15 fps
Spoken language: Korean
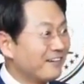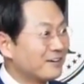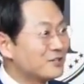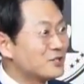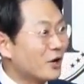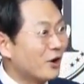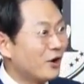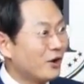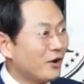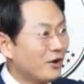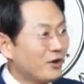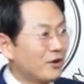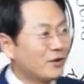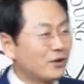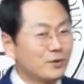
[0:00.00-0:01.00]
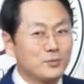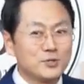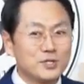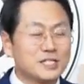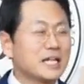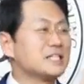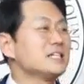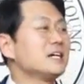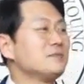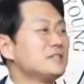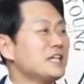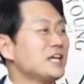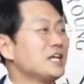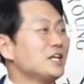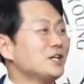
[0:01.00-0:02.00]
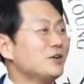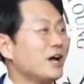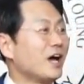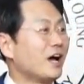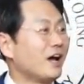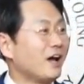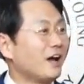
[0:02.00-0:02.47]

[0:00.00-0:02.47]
그쵸? 그러면서 자신감이 생기는 거야.